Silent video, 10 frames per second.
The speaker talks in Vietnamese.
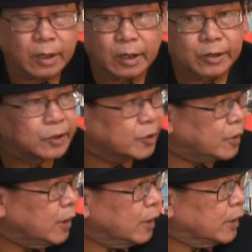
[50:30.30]
ở giữa
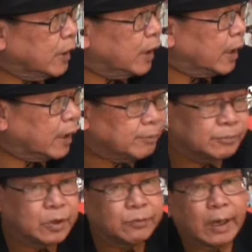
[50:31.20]
sân. Thì
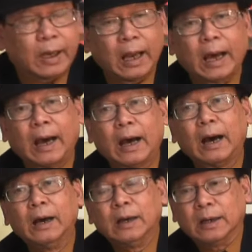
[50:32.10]
như vậy là